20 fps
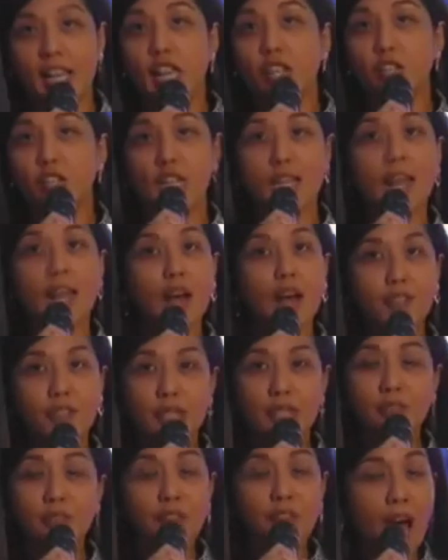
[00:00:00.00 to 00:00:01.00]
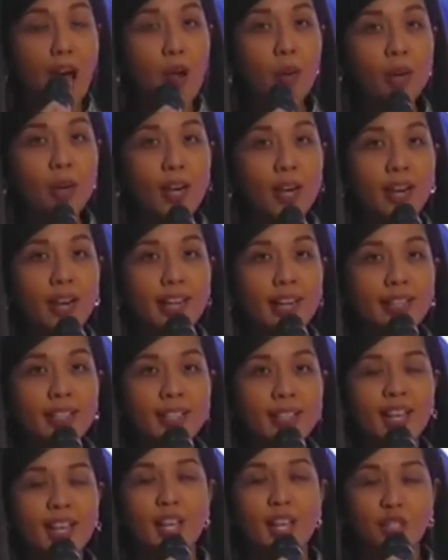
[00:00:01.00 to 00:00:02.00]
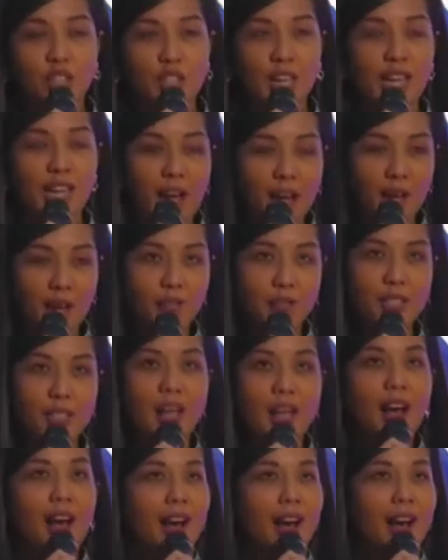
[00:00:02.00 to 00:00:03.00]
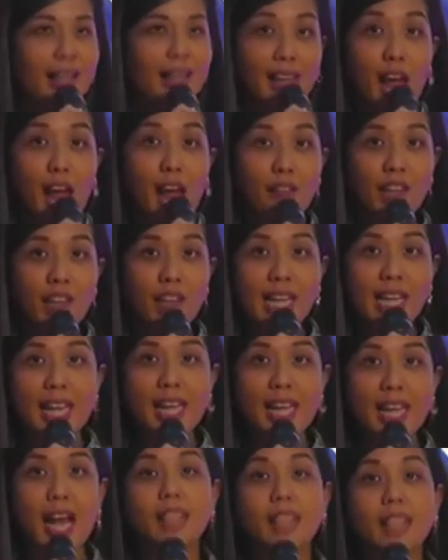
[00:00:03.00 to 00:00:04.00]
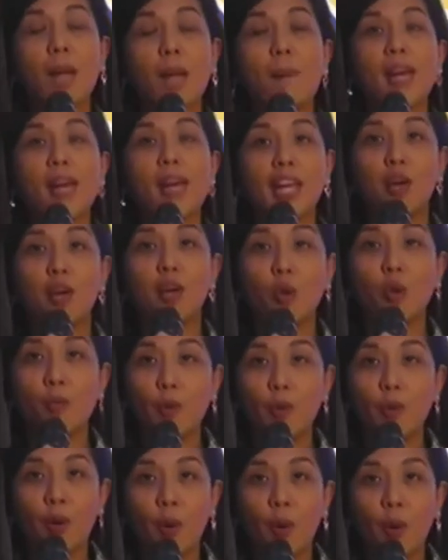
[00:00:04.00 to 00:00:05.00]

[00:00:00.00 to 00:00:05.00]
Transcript: She loves flowers, she loves uh, traveling, at kapareho ko po,